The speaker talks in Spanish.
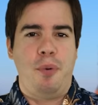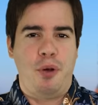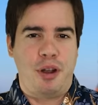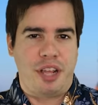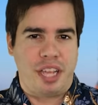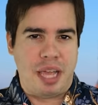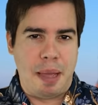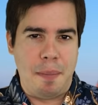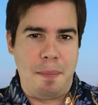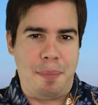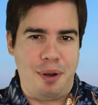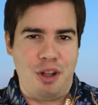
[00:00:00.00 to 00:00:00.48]
Por
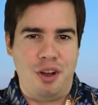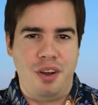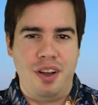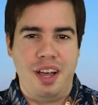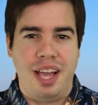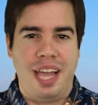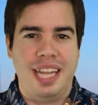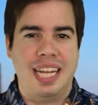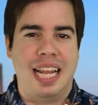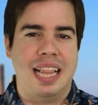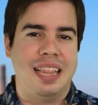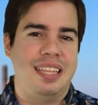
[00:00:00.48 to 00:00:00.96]
ejemplo,
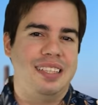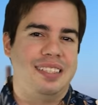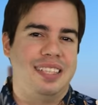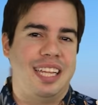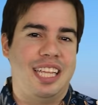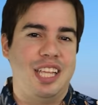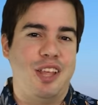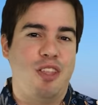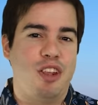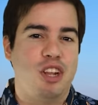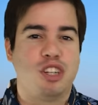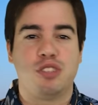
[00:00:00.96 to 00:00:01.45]
en el
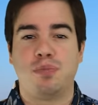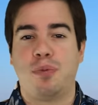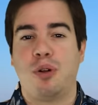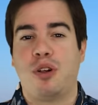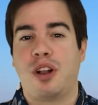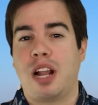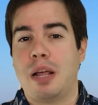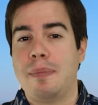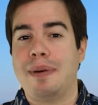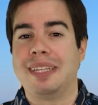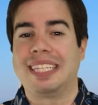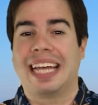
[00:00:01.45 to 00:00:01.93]
diseño de los
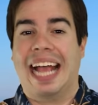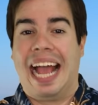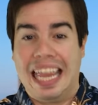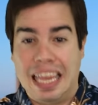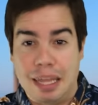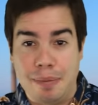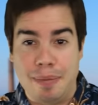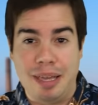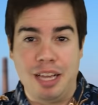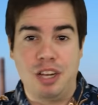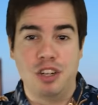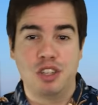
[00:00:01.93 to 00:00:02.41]
programas
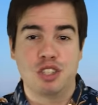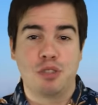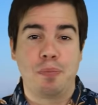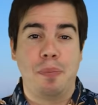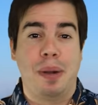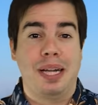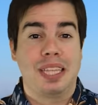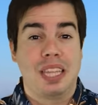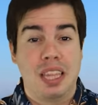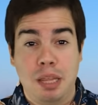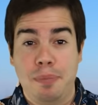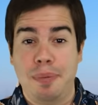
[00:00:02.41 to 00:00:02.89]
académicos
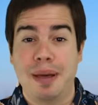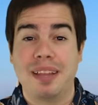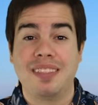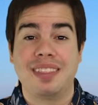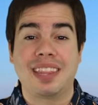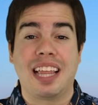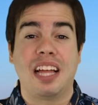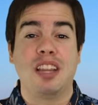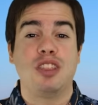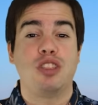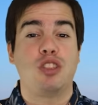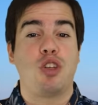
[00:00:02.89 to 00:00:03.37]
participan
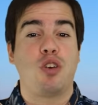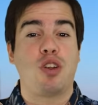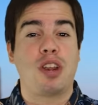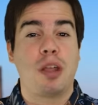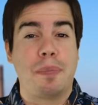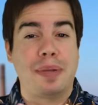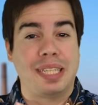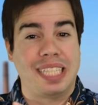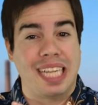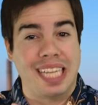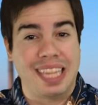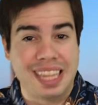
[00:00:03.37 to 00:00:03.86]
tanto
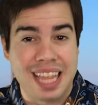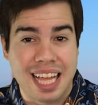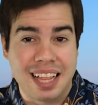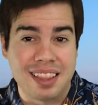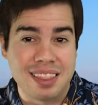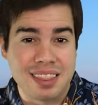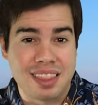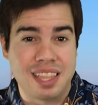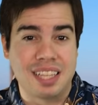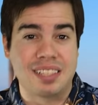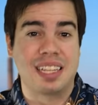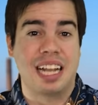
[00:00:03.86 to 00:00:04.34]

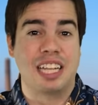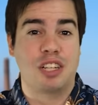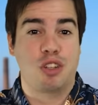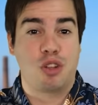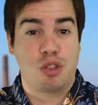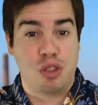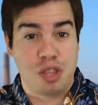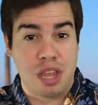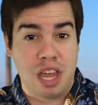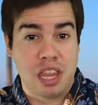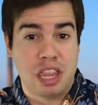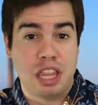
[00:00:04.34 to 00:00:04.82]
representantes de la
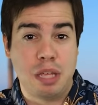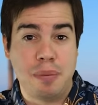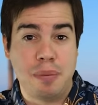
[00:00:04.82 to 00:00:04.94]
sociedad